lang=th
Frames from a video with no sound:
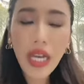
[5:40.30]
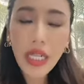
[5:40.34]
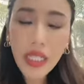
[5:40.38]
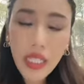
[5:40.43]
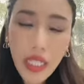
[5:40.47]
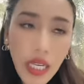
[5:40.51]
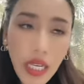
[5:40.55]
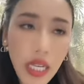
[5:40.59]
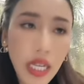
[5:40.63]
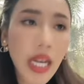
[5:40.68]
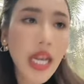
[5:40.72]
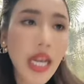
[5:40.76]
หน้า
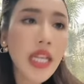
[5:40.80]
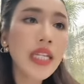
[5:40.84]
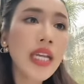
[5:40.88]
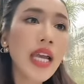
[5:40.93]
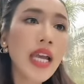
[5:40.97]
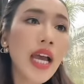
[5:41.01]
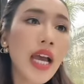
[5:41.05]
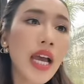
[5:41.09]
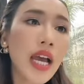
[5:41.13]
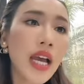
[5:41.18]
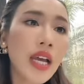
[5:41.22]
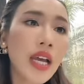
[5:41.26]
ที่การ
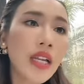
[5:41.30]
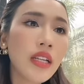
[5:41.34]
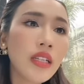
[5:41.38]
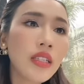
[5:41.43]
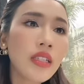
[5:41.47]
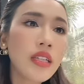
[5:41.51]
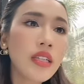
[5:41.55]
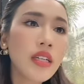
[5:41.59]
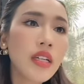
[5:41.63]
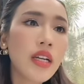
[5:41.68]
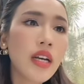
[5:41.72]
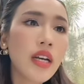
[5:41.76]
งาน
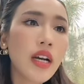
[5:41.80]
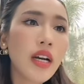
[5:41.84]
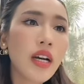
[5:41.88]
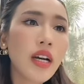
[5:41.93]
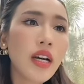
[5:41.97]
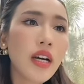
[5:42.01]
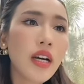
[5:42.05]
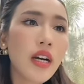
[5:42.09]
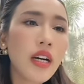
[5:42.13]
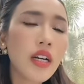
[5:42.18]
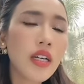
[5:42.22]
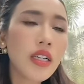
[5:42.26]

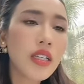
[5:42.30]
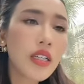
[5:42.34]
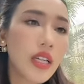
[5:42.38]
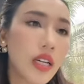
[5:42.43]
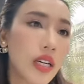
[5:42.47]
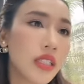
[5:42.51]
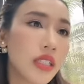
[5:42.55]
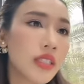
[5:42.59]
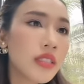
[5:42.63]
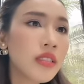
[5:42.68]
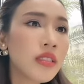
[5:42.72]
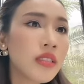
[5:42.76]

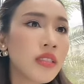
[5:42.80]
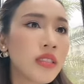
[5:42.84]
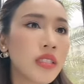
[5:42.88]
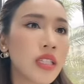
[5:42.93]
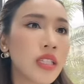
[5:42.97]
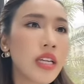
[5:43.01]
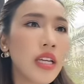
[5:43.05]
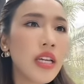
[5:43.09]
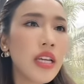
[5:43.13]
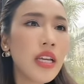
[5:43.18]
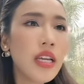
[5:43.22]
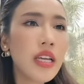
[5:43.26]
เเงิน
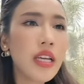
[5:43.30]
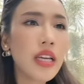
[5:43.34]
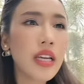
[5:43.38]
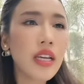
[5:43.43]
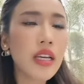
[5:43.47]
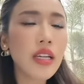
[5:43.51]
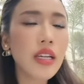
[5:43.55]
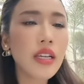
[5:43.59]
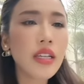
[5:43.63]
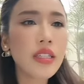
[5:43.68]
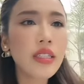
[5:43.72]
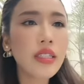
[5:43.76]
ที่
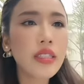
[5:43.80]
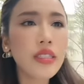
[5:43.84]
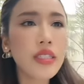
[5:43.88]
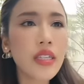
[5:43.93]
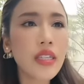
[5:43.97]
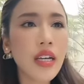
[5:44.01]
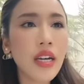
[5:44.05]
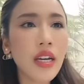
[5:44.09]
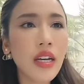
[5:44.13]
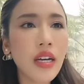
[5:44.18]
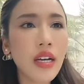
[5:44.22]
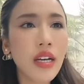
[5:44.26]

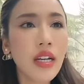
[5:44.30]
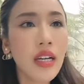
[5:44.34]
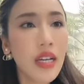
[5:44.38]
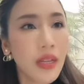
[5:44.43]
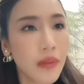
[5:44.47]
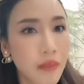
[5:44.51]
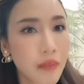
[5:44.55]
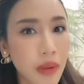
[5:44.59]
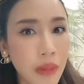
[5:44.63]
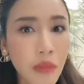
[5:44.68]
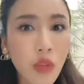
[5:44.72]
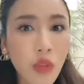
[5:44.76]
จะ
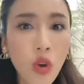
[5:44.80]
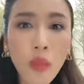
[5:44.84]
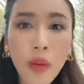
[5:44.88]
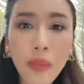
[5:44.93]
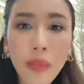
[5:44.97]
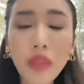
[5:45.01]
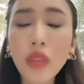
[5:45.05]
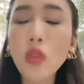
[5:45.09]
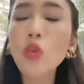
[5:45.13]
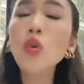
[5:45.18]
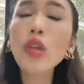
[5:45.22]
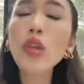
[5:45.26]
เงินบำนง
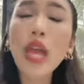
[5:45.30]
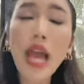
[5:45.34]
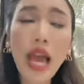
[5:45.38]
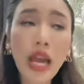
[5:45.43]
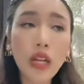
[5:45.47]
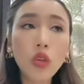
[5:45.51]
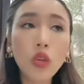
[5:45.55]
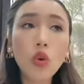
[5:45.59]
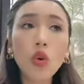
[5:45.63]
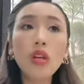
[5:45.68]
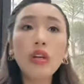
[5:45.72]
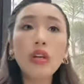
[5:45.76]
ทุกอ
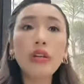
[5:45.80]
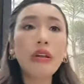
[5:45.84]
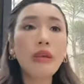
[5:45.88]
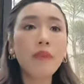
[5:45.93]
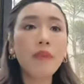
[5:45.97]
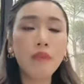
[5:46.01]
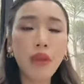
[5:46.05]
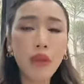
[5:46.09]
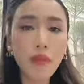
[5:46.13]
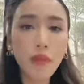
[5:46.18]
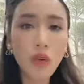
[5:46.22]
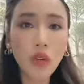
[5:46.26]
ย่างโดน
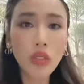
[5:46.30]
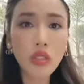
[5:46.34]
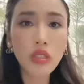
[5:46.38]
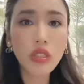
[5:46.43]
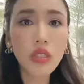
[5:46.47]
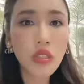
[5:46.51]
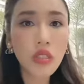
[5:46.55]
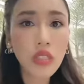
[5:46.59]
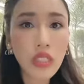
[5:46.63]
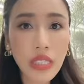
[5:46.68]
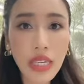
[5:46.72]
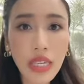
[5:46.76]
ริบไปหมด
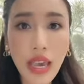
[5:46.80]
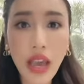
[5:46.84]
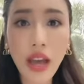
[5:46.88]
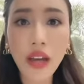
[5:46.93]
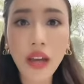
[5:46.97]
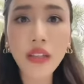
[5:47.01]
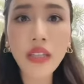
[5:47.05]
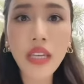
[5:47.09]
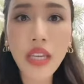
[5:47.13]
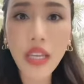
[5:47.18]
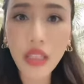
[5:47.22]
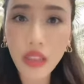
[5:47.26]
ชื่อเสีย
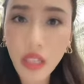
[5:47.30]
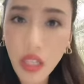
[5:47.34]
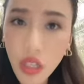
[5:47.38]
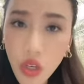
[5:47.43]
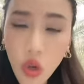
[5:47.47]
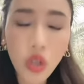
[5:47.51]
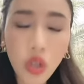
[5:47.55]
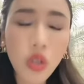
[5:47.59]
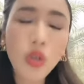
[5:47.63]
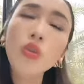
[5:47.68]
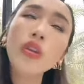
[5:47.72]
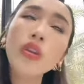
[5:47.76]
งเกียรติ
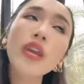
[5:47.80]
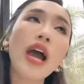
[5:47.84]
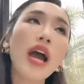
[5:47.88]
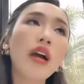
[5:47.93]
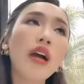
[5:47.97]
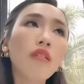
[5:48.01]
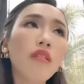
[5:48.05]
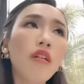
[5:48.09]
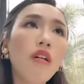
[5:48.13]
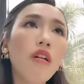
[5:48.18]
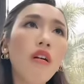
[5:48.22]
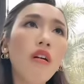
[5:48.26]
ยศทุกอ
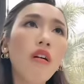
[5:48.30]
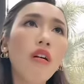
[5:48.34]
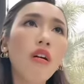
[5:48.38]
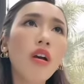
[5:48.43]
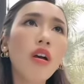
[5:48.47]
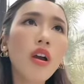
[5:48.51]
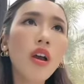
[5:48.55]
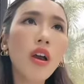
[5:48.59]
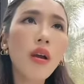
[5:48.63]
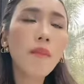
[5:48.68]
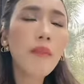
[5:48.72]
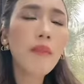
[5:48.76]
ย่างก็
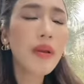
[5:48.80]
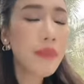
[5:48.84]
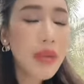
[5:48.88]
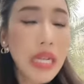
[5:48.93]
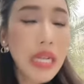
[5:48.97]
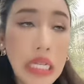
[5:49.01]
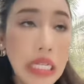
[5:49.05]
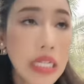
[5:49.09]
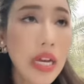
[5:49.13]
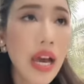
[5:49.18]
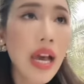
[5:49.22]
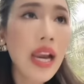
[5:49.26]
มัน
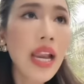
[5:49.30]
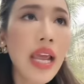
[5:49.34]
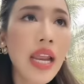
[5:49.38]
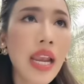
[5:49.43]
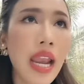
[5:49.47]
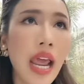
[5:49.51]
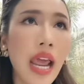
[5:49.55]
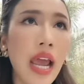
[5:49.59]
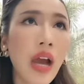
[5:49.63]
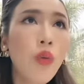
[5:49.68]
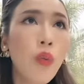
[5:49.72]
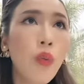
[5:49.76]
ไม่เหลืออะไร
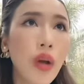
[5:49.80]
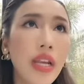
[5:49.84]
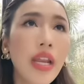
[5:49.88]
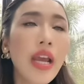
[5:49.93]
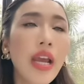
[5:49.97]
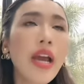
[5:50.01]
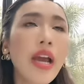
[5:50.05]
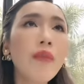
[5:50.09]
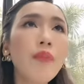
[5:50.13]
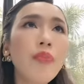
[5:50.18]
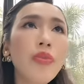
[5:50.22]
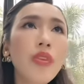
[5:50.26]
แล้ว วัน
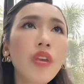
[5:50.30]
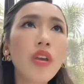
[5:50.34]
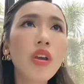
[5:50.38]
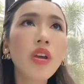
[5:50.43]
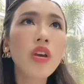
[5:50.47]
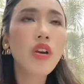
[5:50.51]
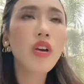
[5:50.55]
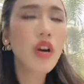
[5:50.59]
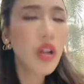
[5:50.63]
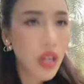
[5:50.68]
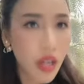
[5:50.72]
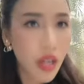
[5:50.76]
นี้
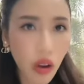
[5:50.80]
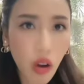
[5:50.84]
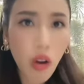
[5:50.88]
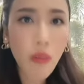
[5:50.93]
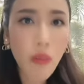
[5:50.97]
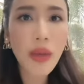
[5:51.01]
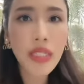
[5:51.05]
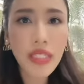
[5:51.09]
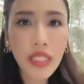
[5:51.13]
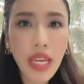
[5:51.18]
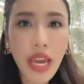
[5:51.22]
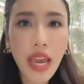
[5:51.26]
ก็เลยอ
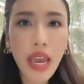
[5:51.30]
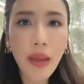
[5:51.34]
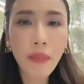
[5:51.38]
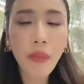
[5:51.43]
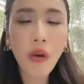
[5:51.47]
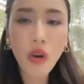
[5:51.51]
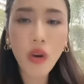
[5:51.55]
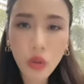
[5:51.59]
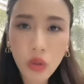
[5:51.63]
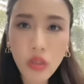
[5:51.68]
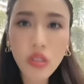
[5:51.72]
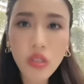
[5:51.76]
อกมาแฉ
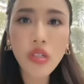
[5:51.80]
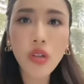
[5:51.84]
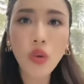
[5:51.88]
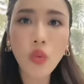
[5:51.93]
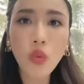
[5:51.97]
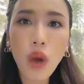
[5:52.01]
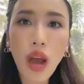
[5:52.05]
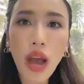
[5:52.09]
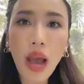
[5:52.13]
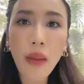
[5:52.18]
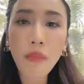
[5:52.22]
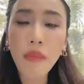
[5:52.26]
เพราะรู้สึ
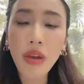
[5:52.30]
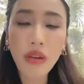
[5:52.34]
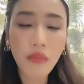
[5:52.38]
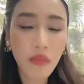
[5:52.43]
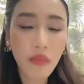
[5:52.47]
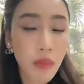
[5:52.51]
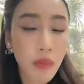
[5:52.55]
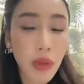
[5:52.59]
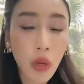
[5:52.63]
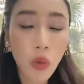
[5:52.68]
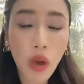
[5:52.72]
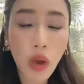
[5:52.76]
กว่ามัน
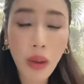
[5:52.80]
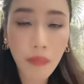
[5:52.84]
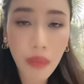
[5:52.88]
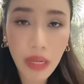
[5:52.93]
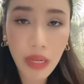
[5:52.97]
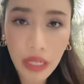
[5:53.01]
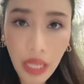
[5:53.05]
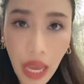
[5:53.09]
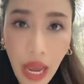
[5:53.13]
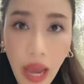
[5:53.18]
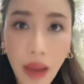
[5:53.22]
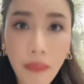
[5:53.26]
ไม่มีความ
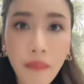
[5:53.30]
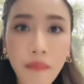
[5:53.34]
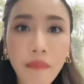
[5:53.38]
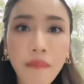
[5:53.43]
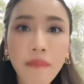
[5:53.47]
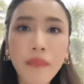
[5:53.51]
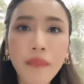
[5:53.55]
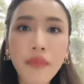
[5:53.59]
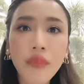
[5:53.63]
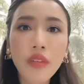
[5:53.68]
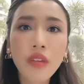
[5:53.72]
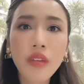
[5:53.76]
เป็นธรรม